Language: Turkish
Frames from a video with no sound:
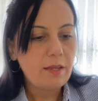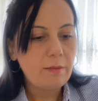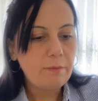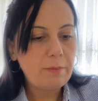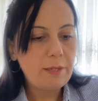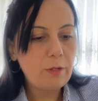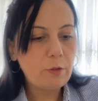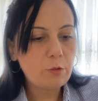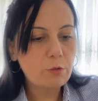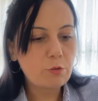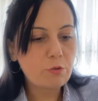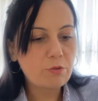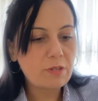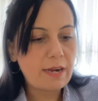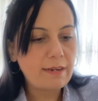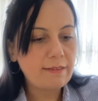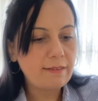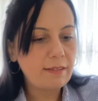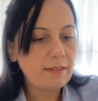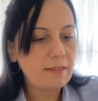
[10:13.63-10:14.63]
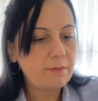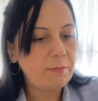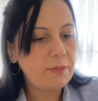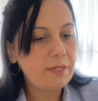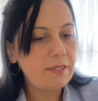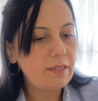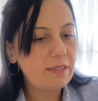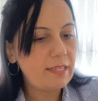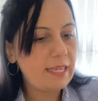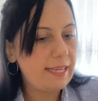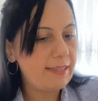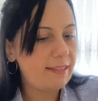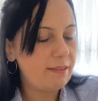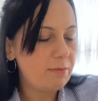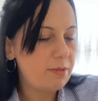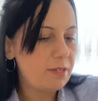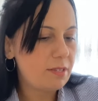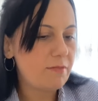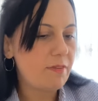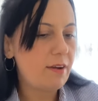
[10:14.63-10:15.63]
Biliyorsunuz artık bir
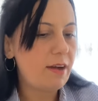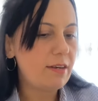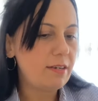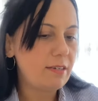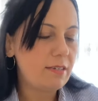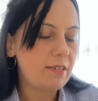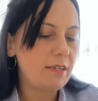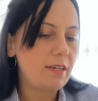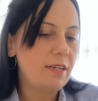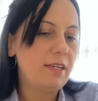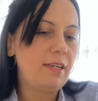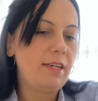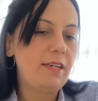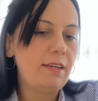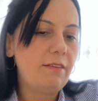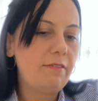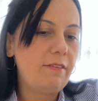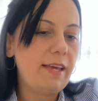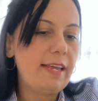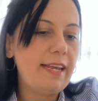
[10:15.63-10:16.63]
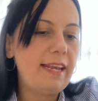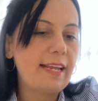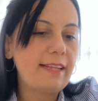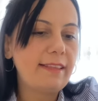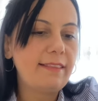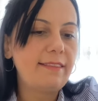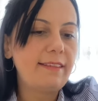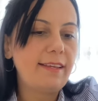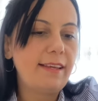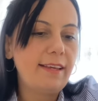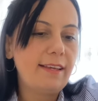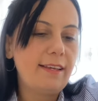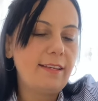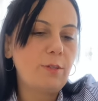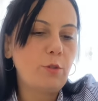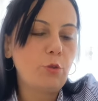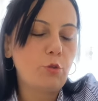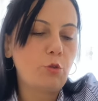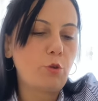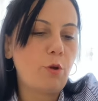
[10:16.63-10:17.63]
kedimiz var ee, ve latte
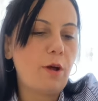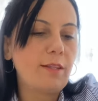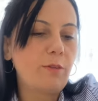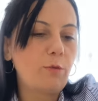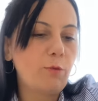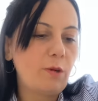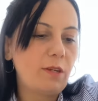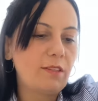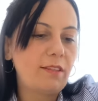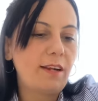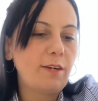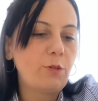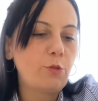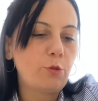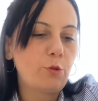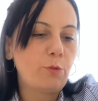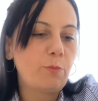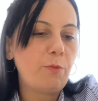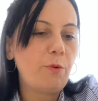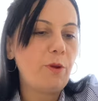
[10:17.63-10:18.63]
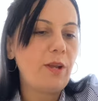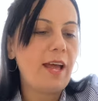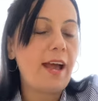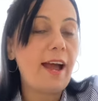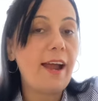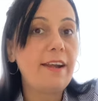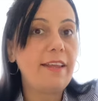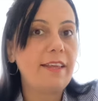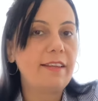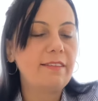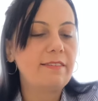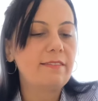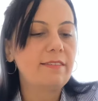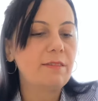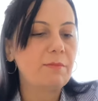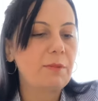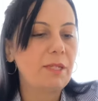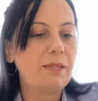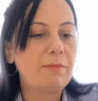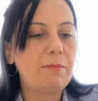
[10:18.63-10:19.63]
şu an o kadar çok böyle her yeri
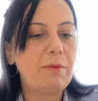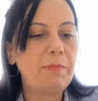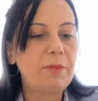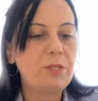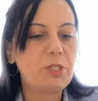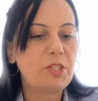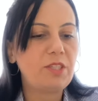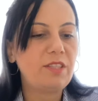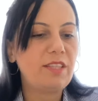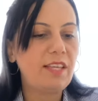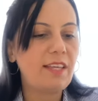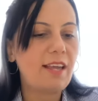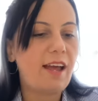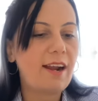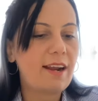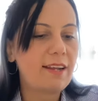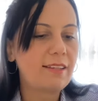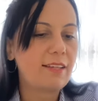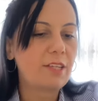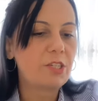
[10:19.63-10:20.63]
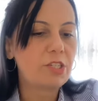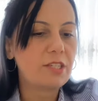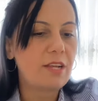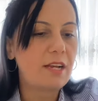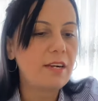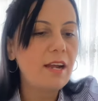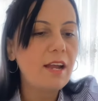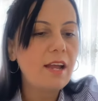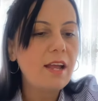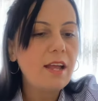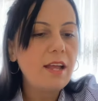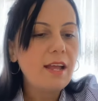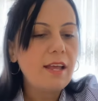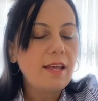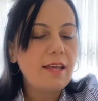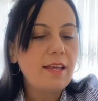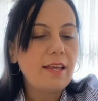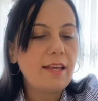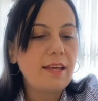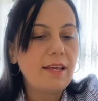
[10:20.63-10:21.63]
tırmalama peşindeki arkadaşlar.
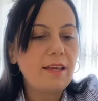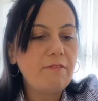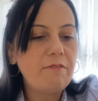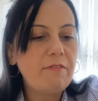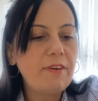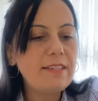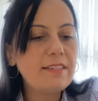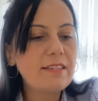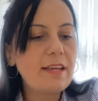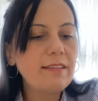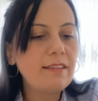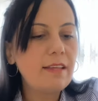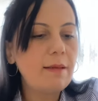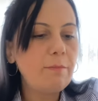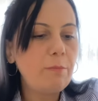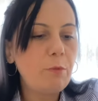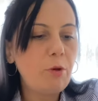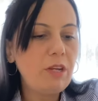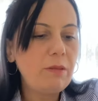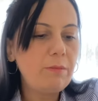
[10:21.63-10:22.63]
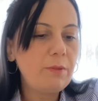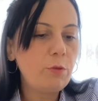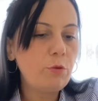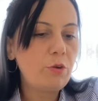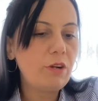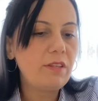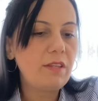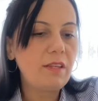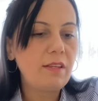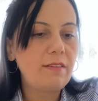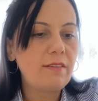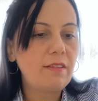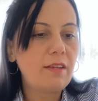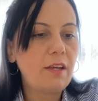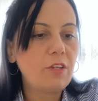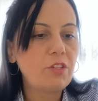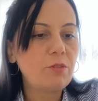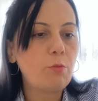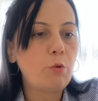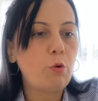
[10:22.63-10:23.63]
Ee, ve zaten böyle bir ürüne de
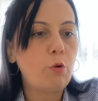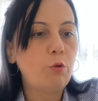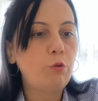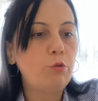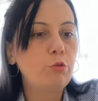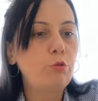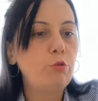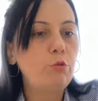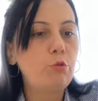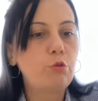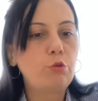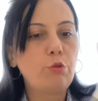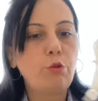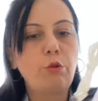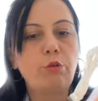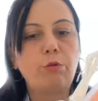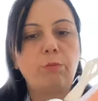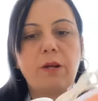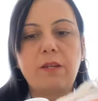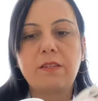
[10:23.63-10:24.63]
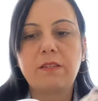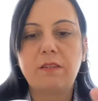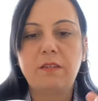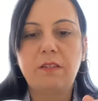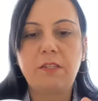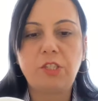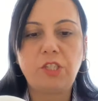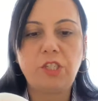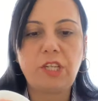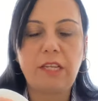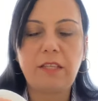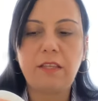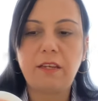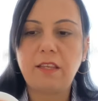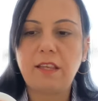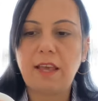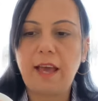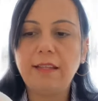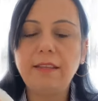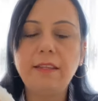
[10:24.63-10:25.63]
ihtiyacım olduğunu düşünüyordum hazır kış
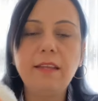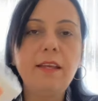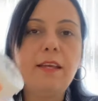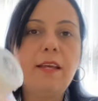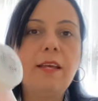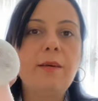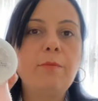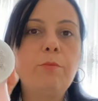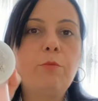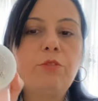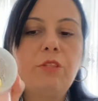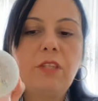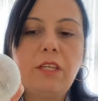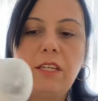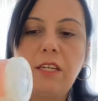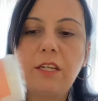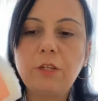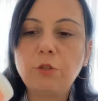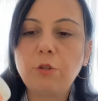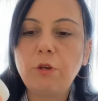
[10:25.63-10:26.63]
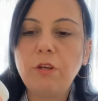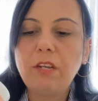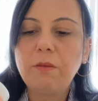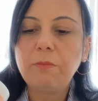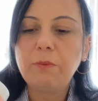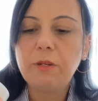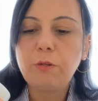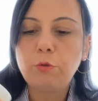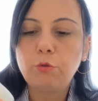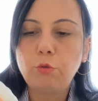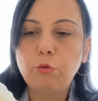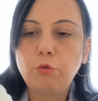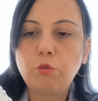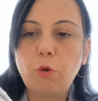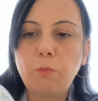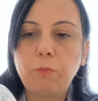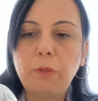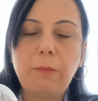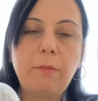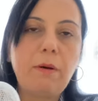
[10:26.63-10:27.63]
gelirken. Bu da yine şöyle bir tüy
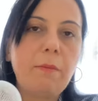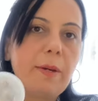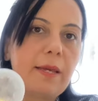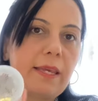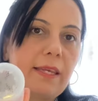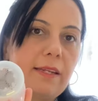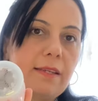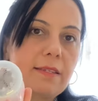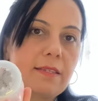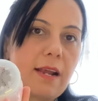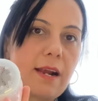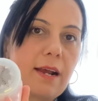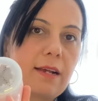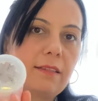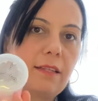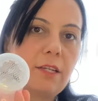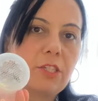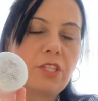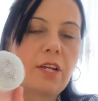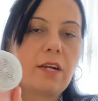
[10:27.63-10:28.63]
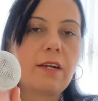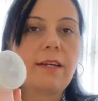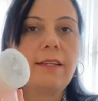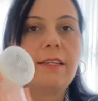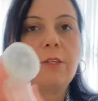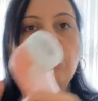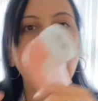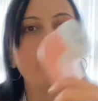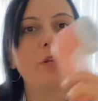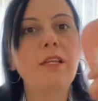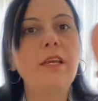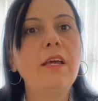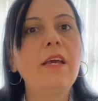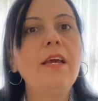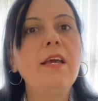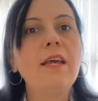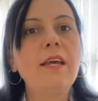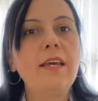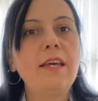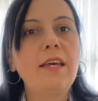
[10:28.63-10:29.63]
toplama makinesi arkadaşlar. Hani şöyle
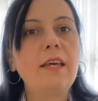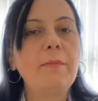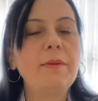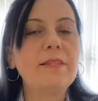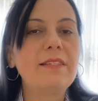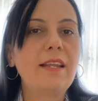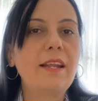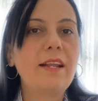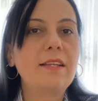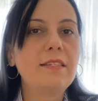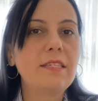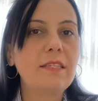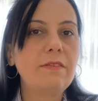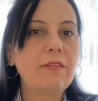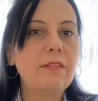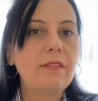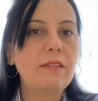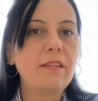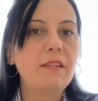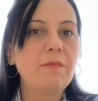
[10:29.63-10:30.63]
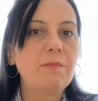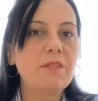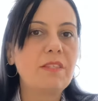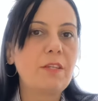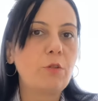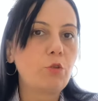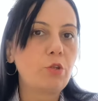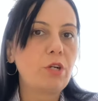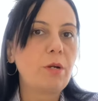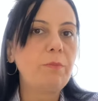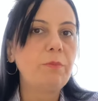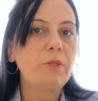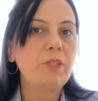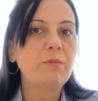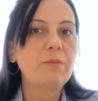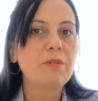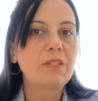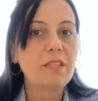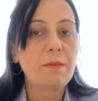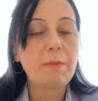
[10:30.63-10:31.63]
e, mesela sivitlerimizde,
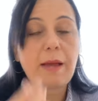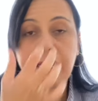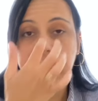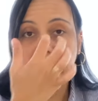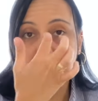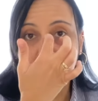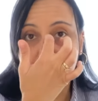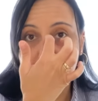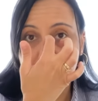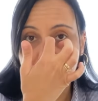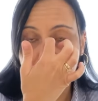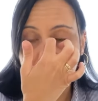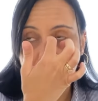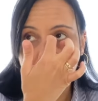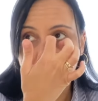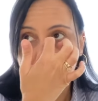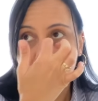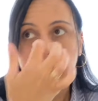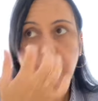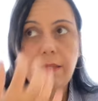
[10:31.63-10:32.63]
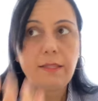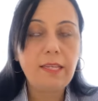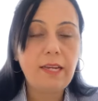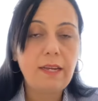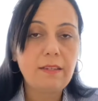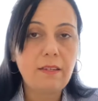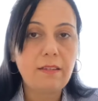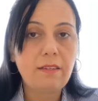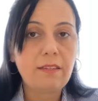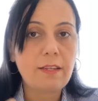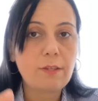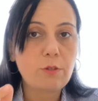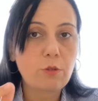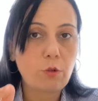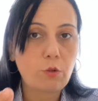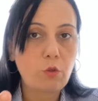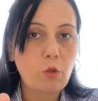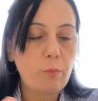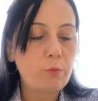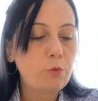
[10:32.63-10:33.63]
çoraplarımızda belki bilirsiniz. Yıkadıktan
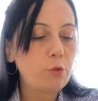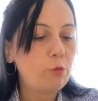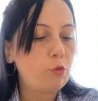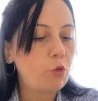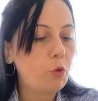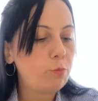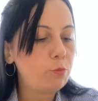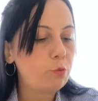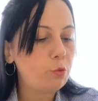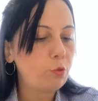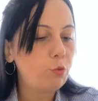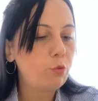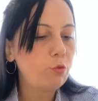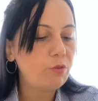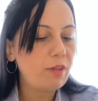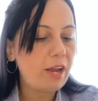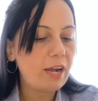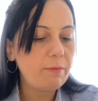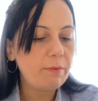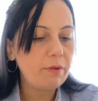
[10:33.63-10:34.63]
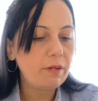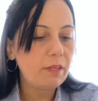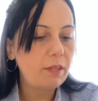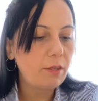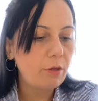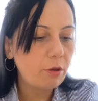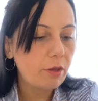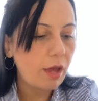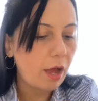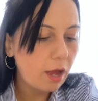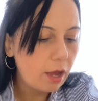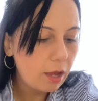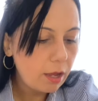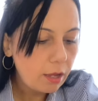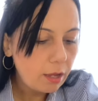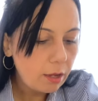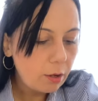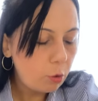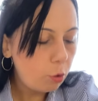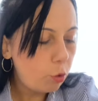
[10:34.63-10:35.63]
sonra topçuk topçuk yünler birikiyor ya.
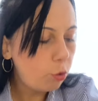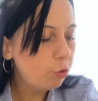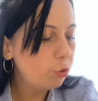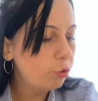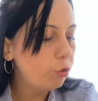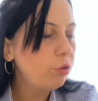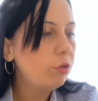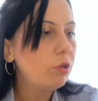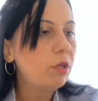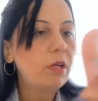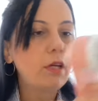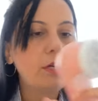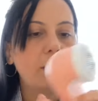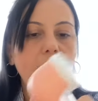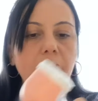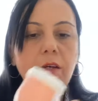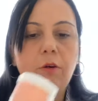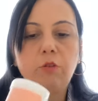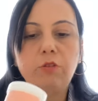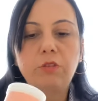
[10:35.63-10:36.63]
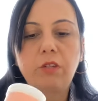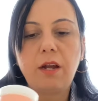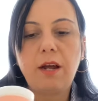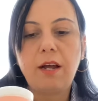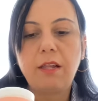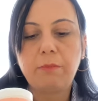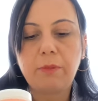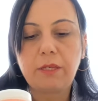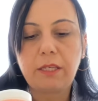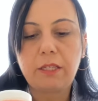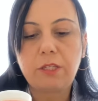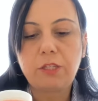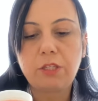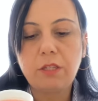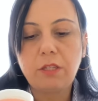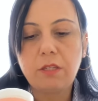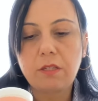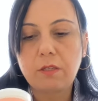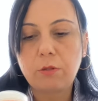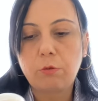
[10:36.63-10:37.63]
Onun e, onları almak
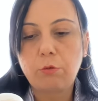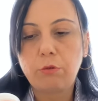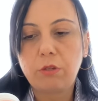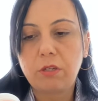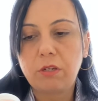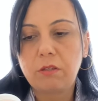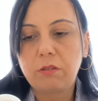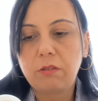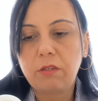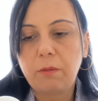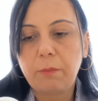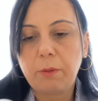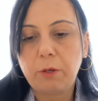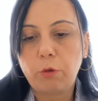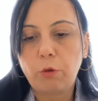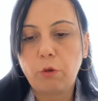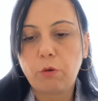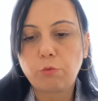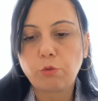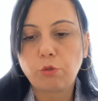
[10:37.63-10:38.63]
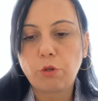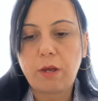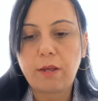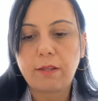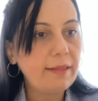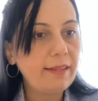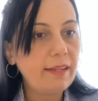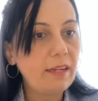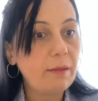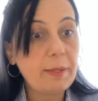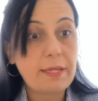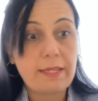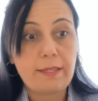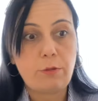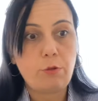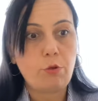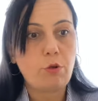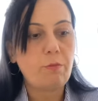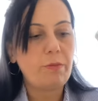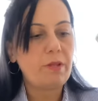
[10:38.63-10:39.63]
için nasıl kullanıldığına bakıyorum şu an. Denemek
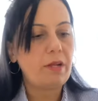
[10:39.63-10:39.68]
istiyorum bir